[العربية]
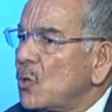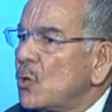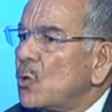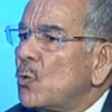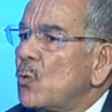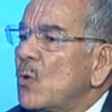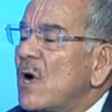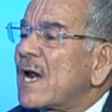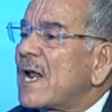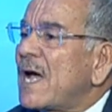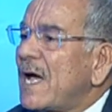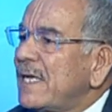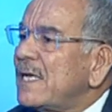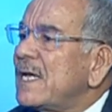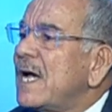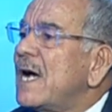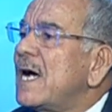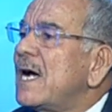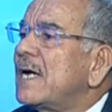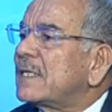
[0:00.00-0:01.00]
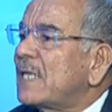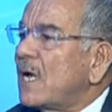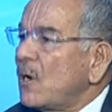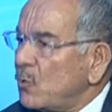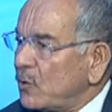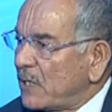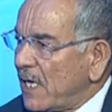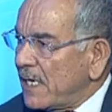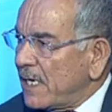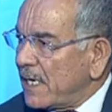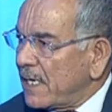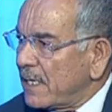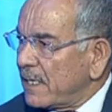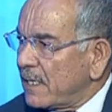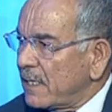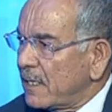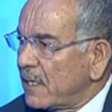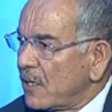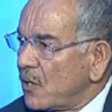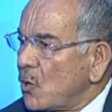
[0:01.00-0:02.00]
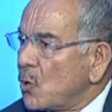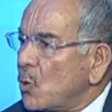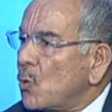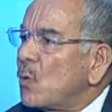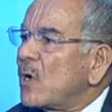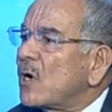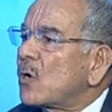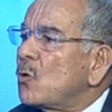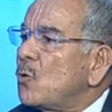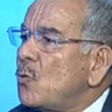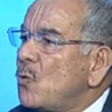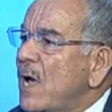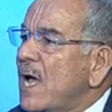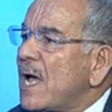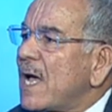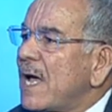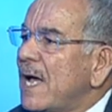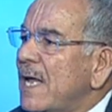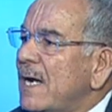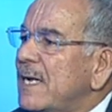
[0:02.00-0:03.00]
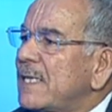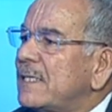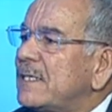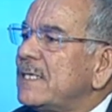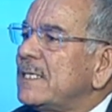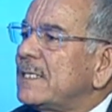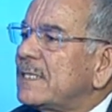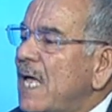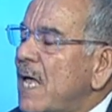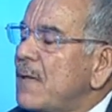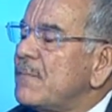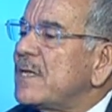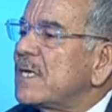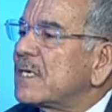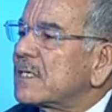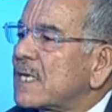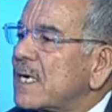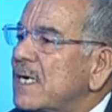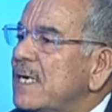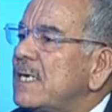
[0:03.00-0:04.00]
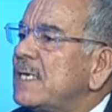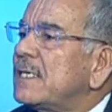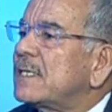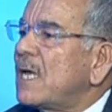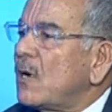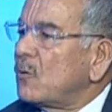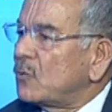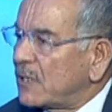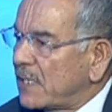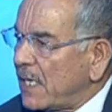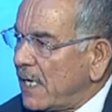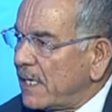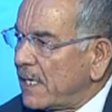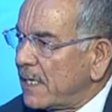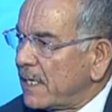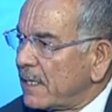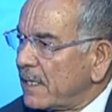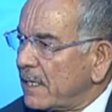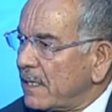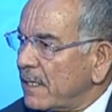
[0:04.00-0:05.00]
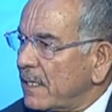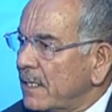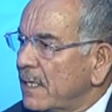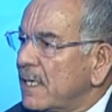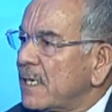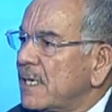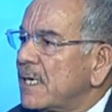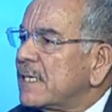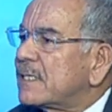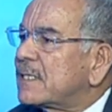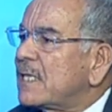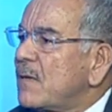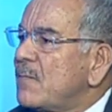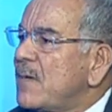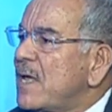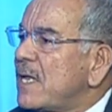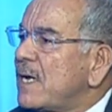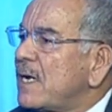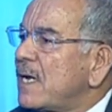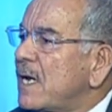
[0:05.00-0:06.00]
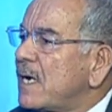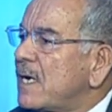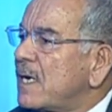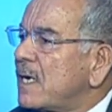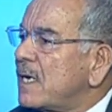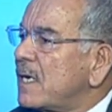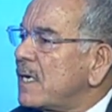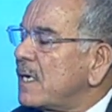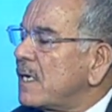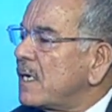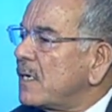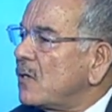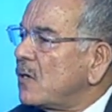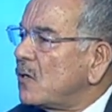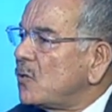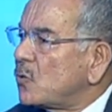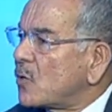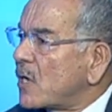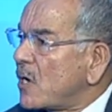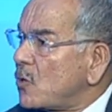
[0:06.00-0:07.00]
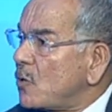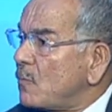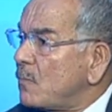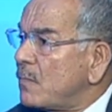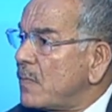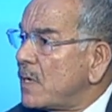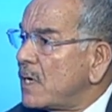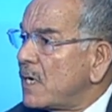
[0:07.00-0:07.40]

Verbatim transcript: وراعيها تعود عليه والقوى التي تحمي إسرائيل تعودت عليه استعمال اليورانيوم